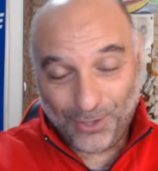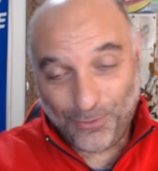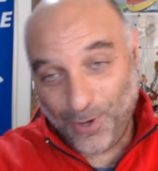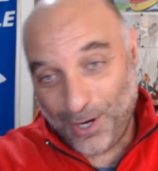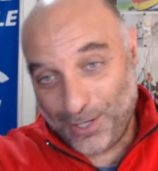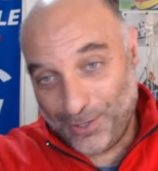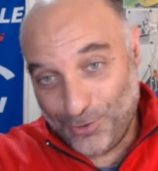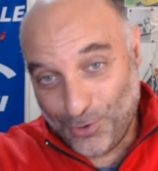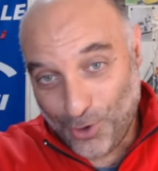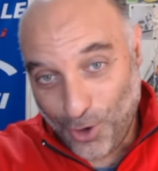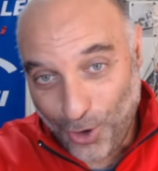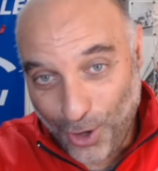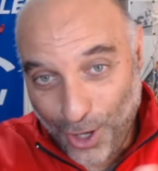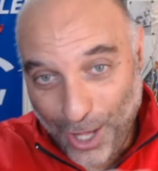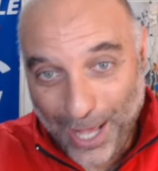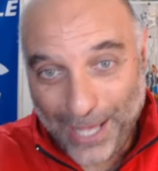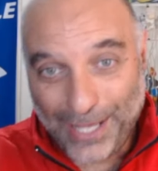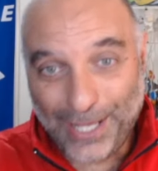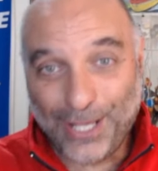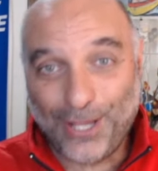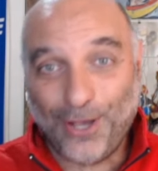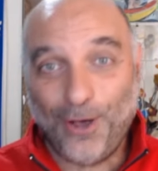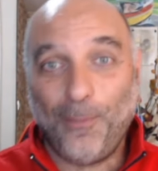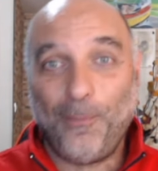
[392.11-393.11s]
quello
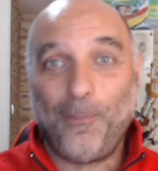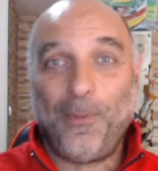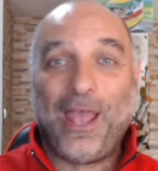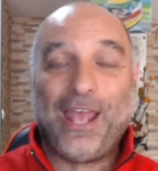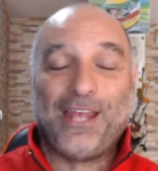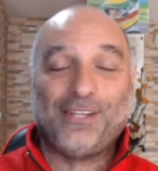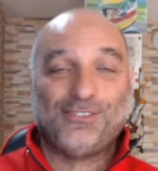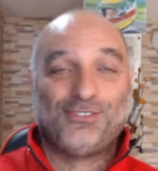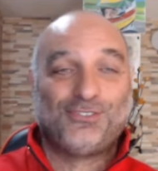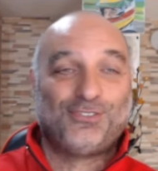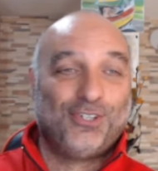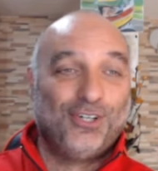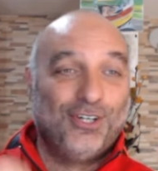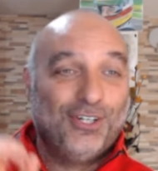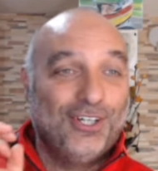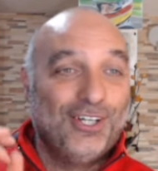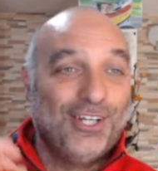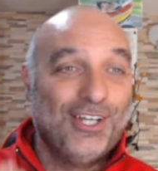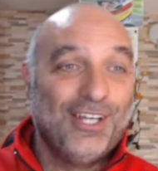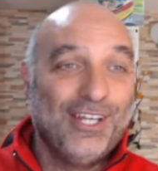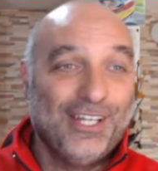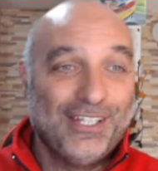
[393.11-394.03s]
io penso